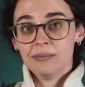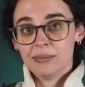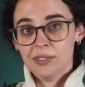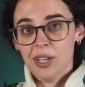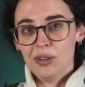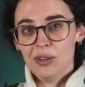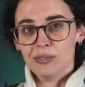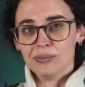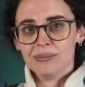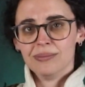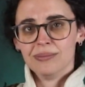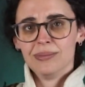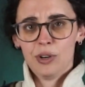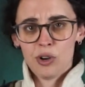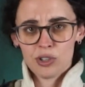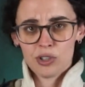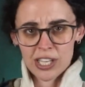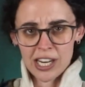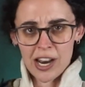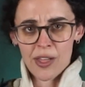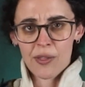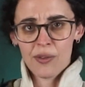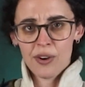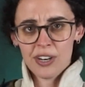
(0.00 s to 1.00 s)
No, los
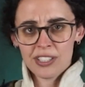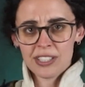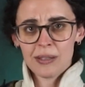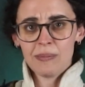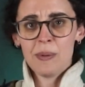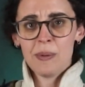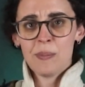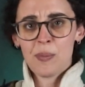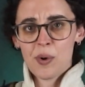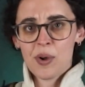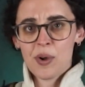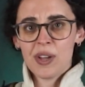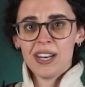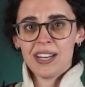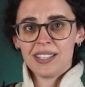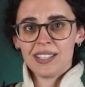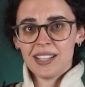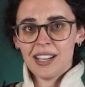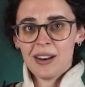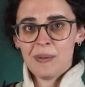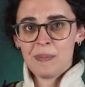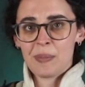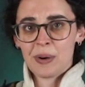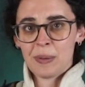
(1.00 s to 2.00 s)
sanadores también pueden
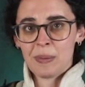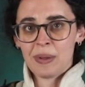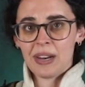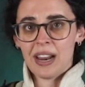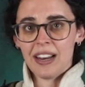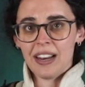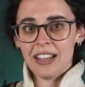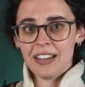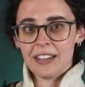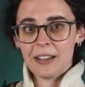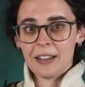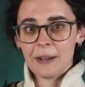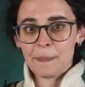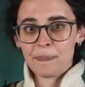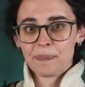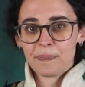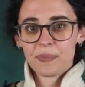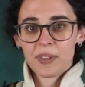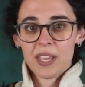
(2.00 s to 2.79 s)
estar en primera línea.